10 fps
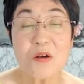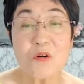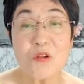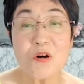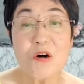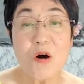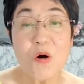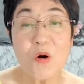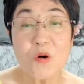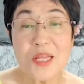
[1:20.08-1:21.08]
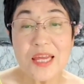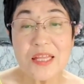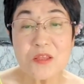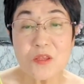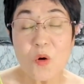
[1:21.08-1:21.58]
この骨
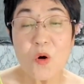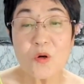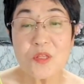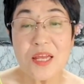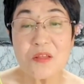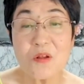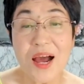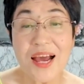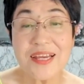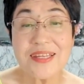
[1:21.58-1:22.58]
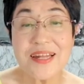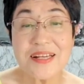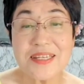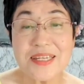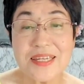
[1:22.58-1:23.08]
と骨の
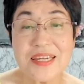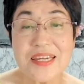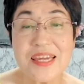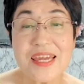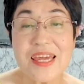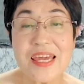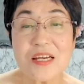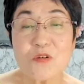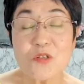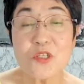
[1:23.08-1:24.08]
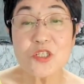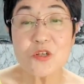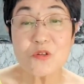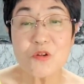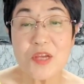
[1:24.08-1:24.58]
間に、えー、
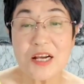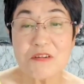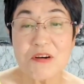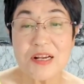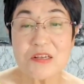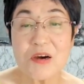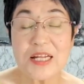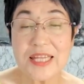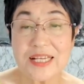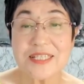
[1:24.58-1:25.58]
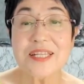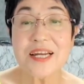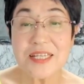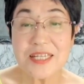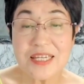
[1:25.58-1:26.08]
クッションの役割を果たし
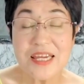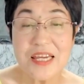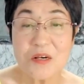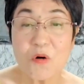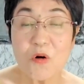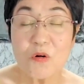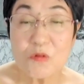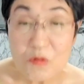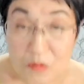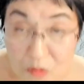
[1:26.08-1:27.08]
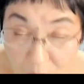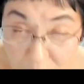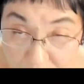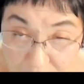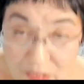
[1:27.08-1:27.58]
たり、こう
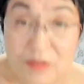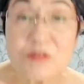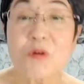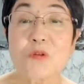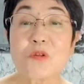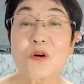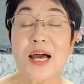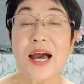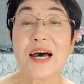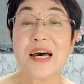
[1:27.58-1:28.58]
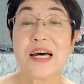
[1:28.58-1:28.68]
動くことが、